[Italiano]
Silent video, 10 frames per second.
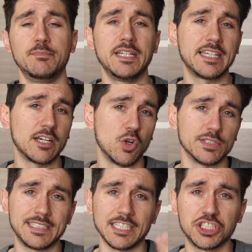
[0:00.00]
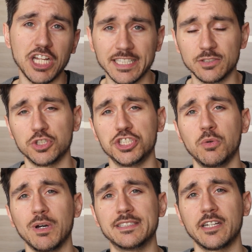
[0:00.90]
Perché costa
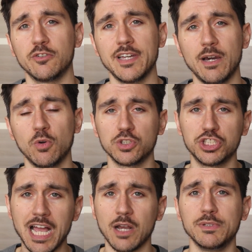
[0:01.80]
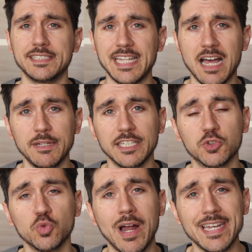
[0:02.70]
159 euro già acquistabile
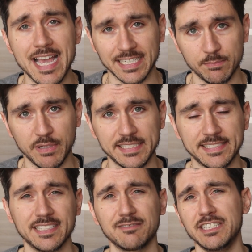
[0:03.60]
su AliExpress,